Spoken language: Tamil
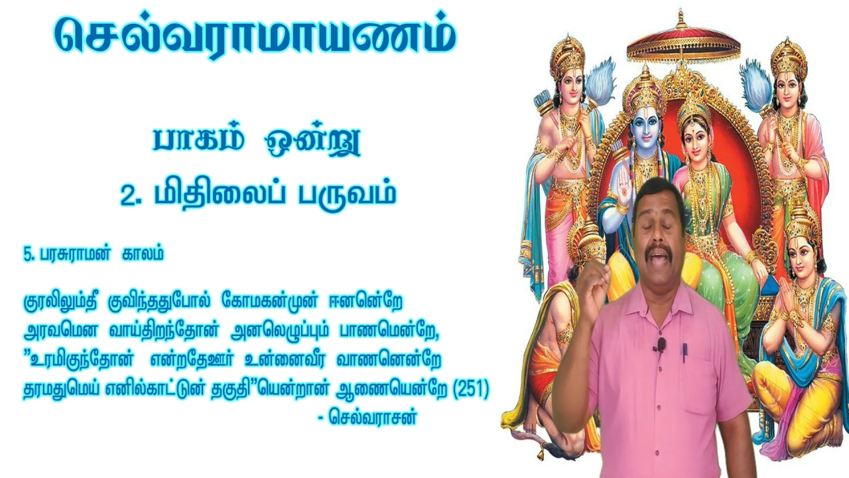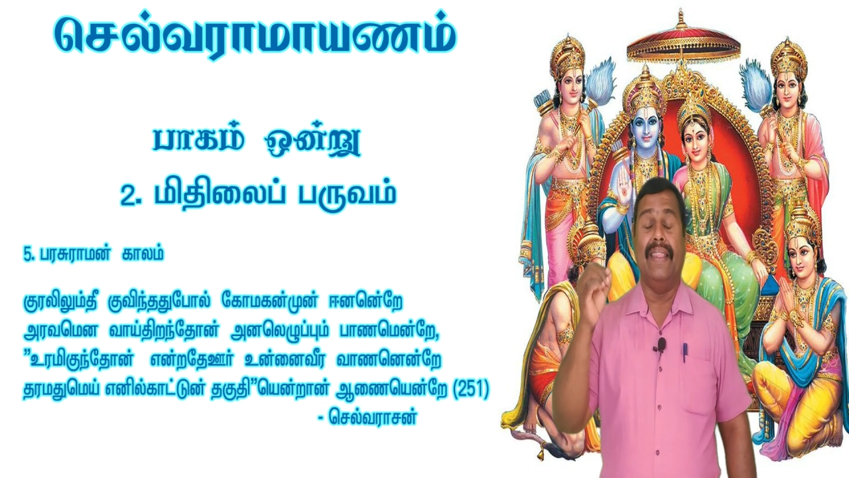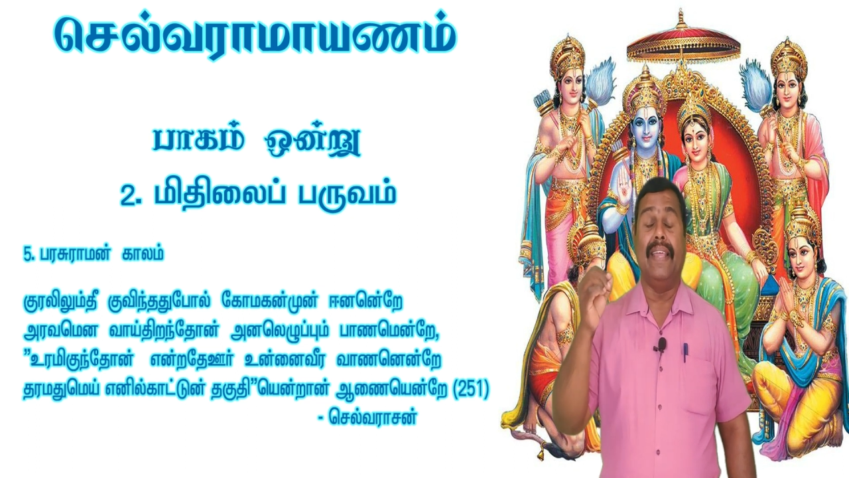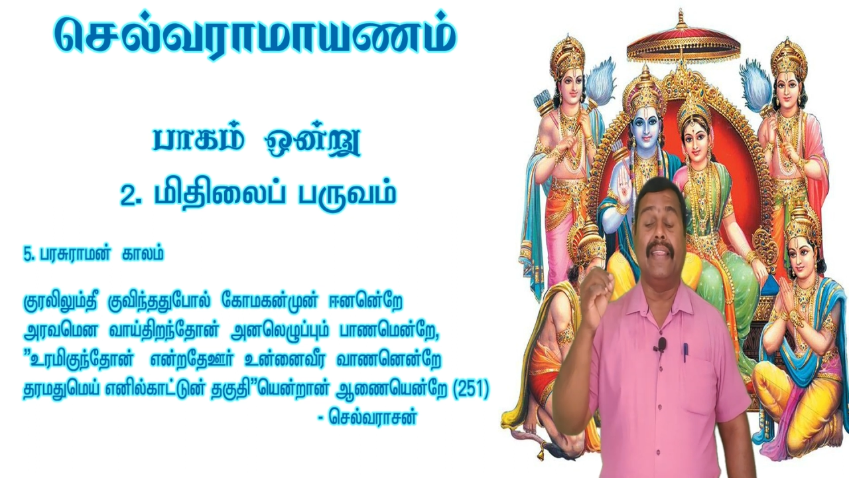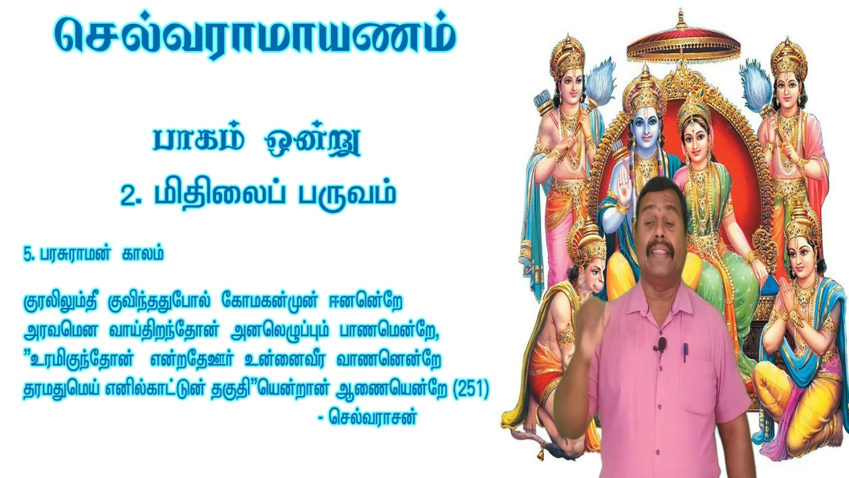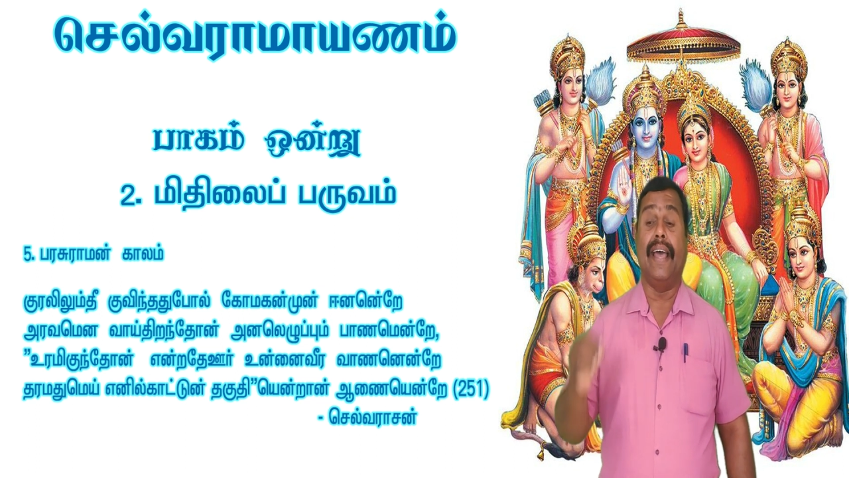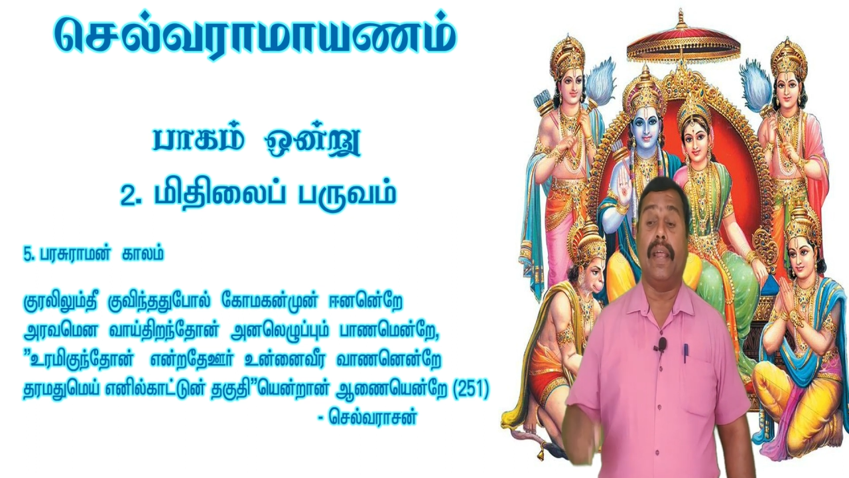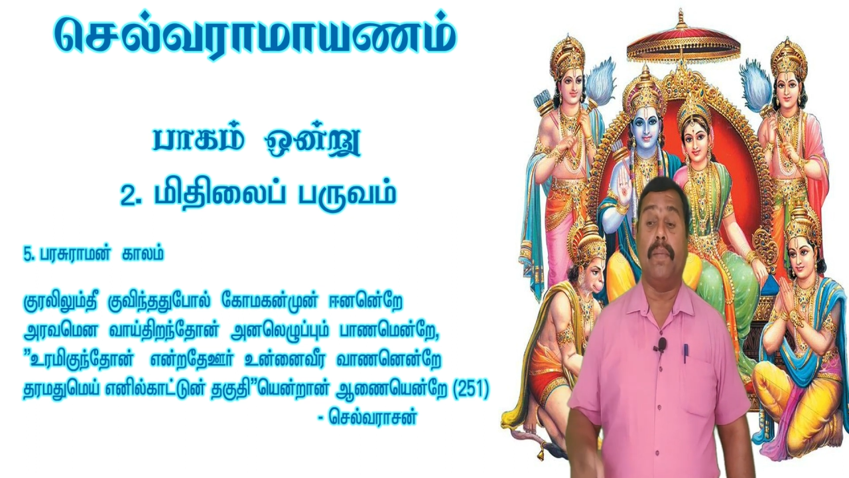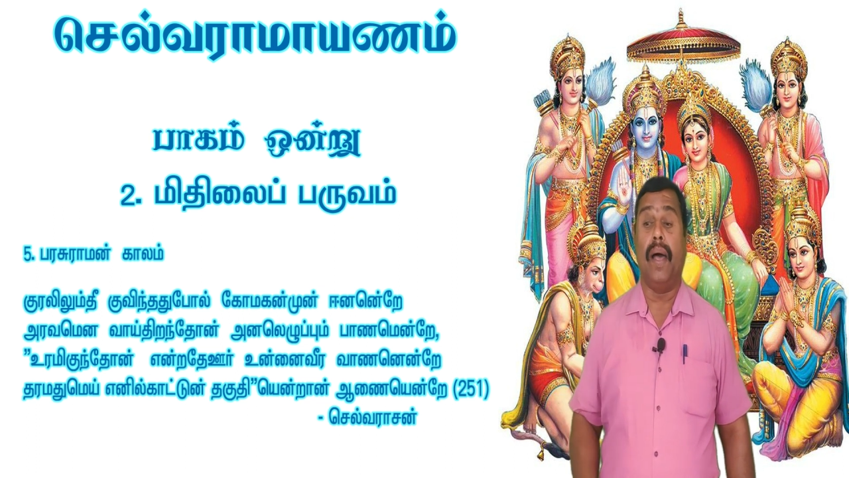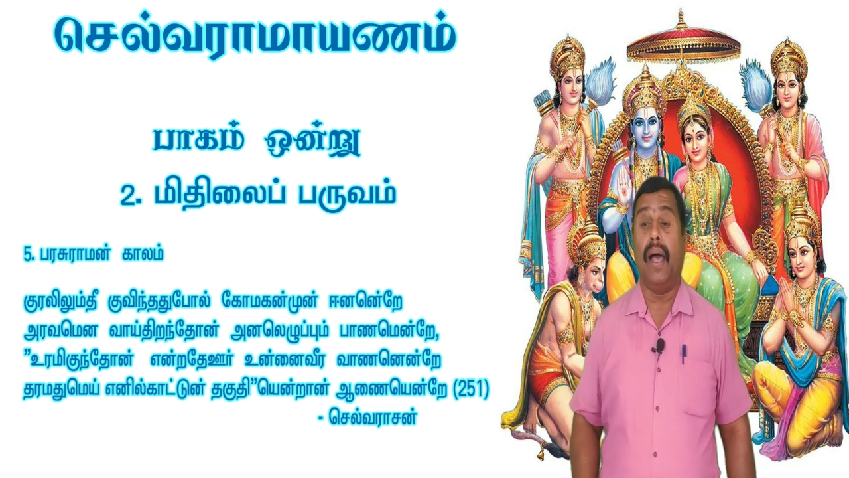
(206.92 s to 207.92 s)
அந்த
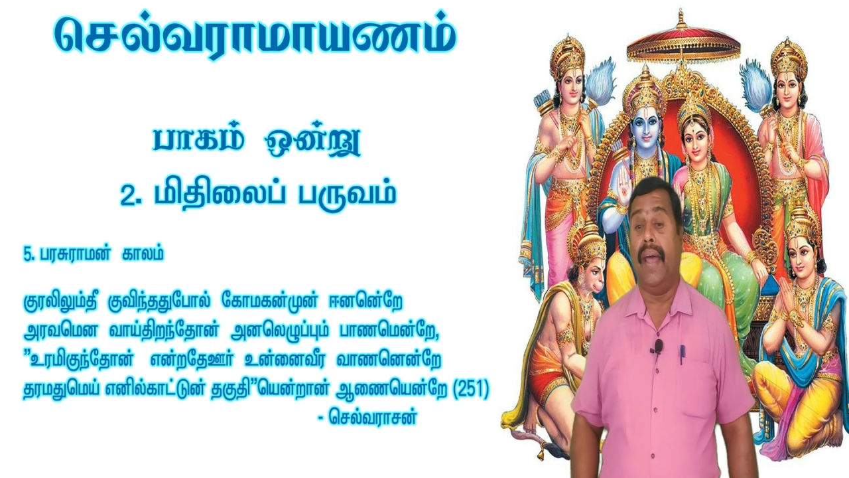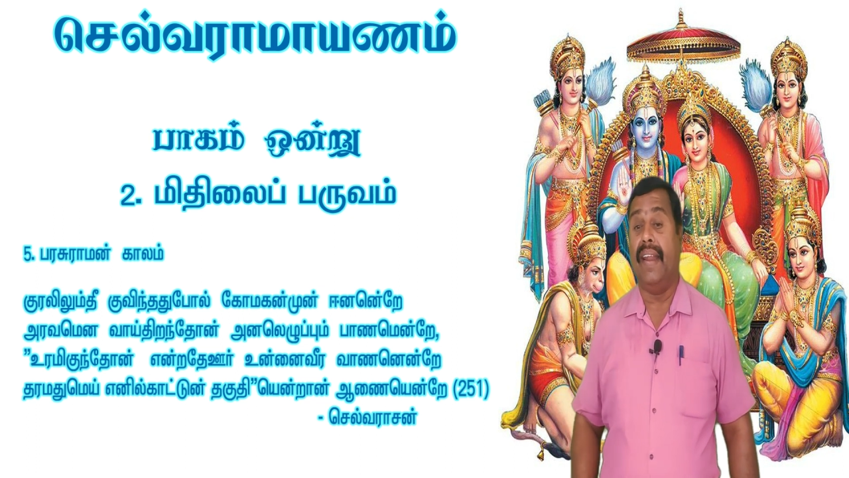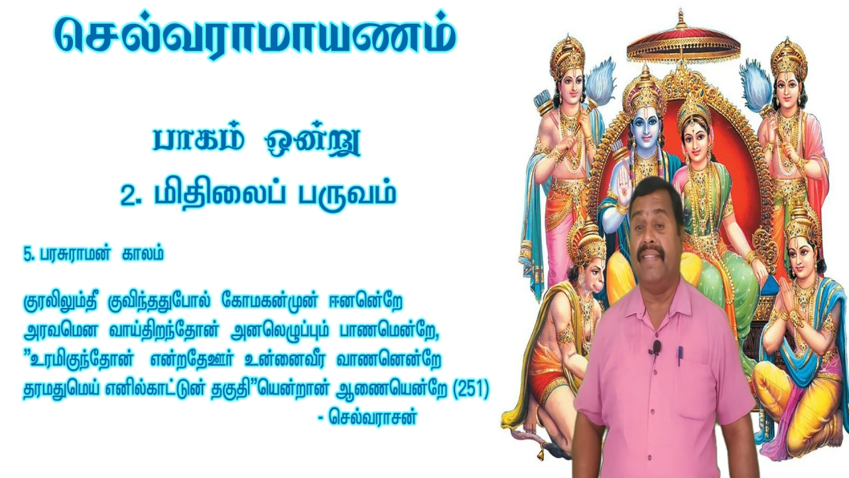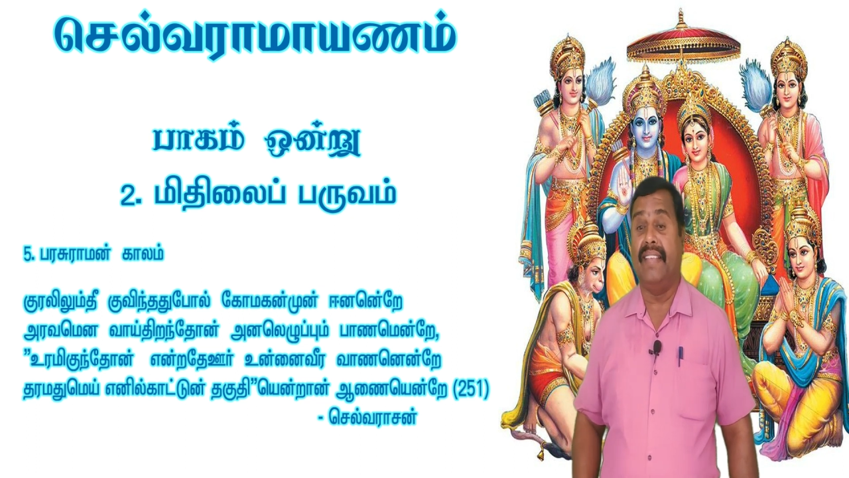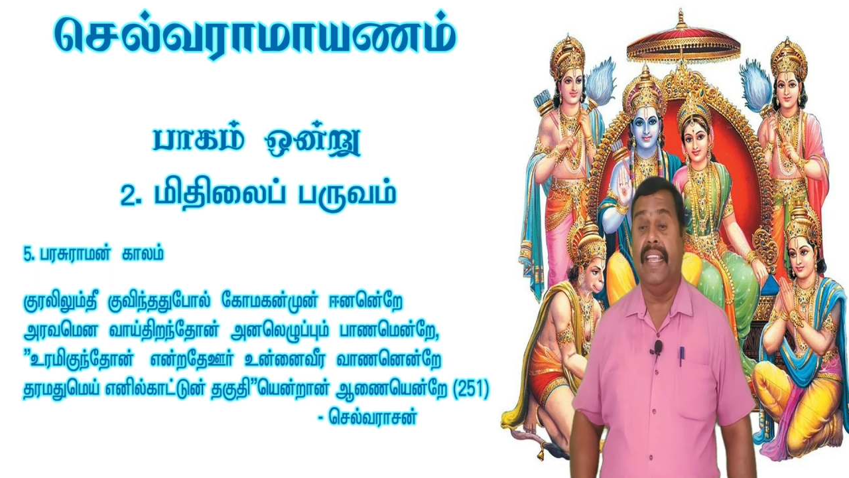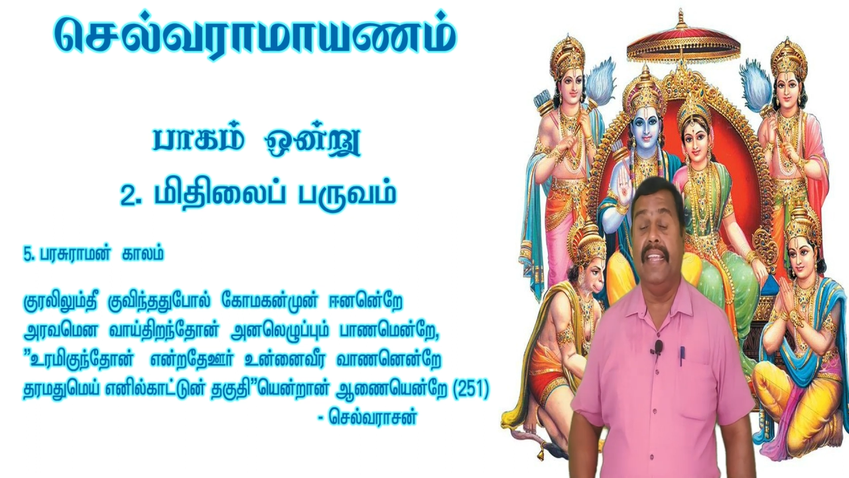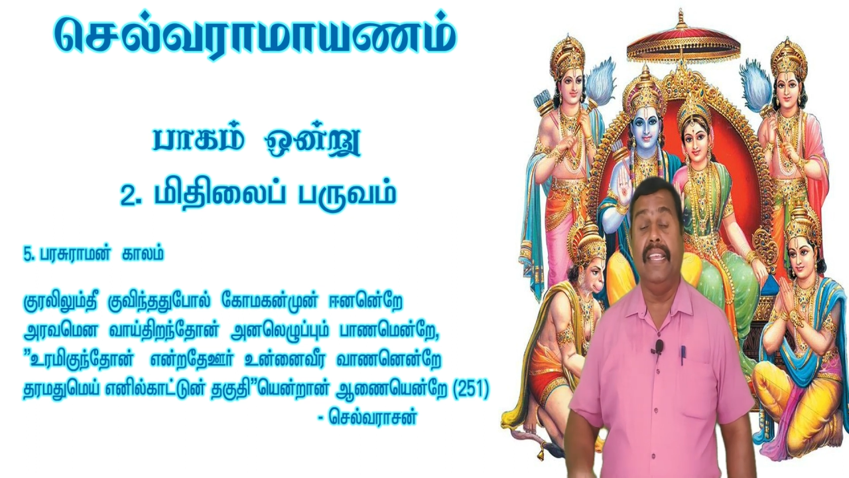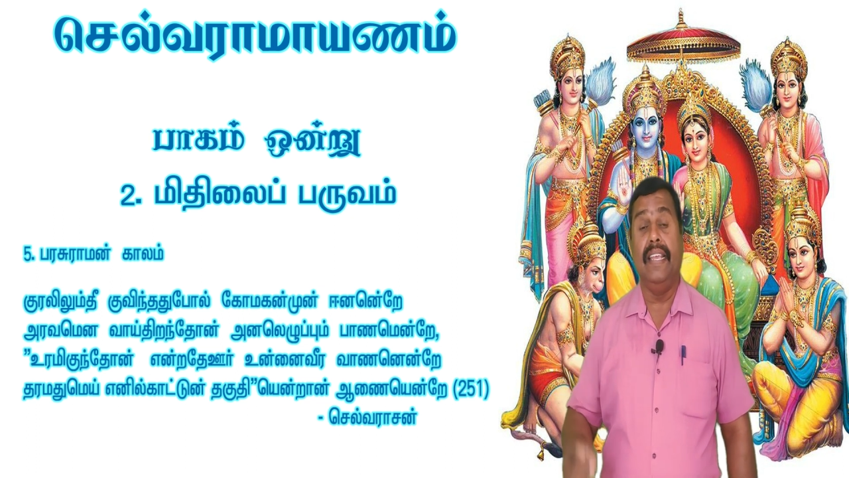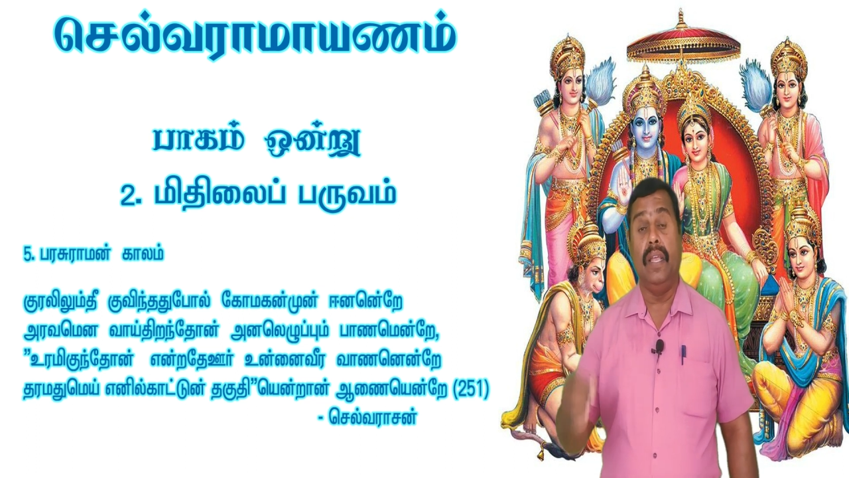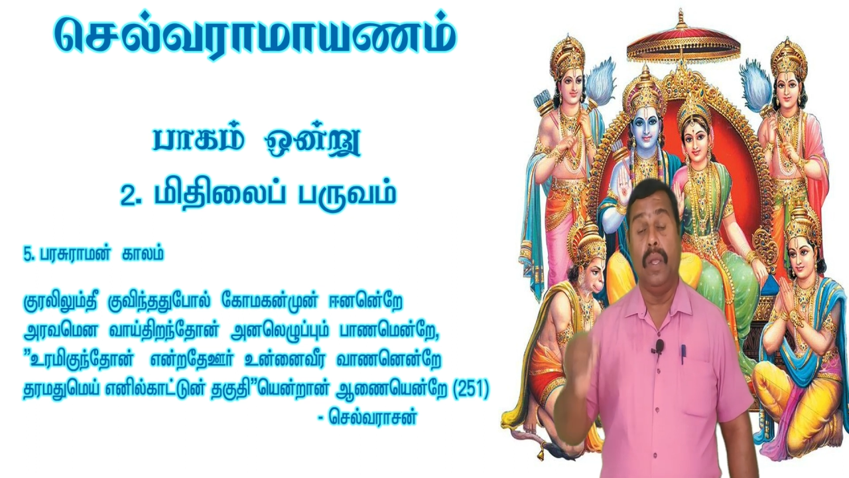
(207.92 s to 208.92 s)
தரமான
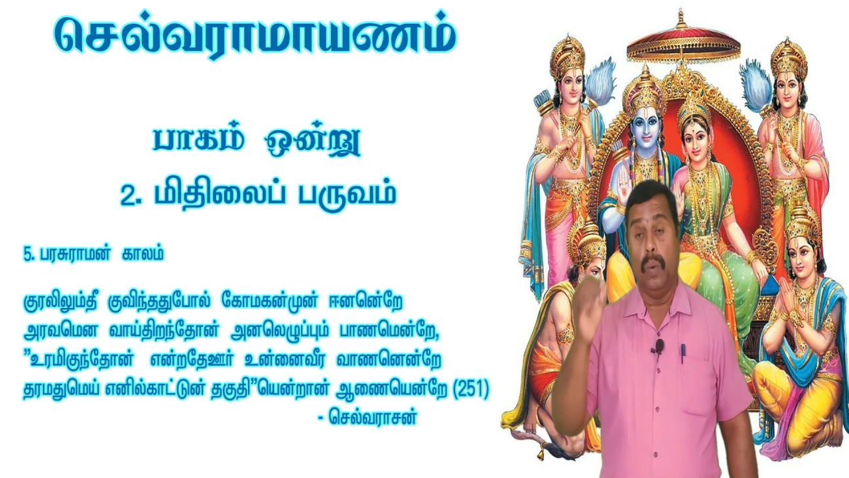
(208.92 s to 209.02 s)
செய்தி